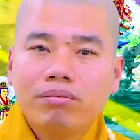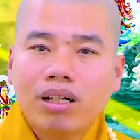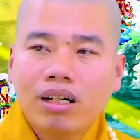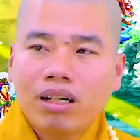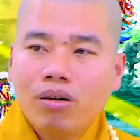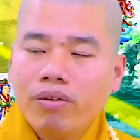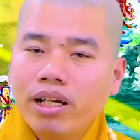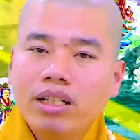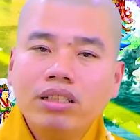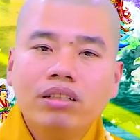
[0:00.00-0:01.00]
À, không phải
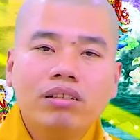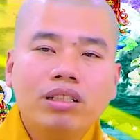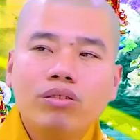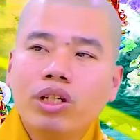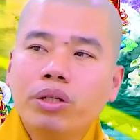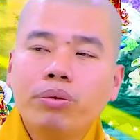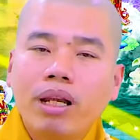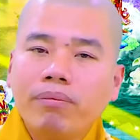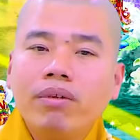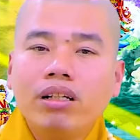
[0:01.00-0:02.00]
ít người đâu nhiều
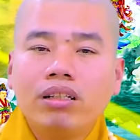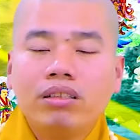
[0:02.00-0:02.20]
lắm á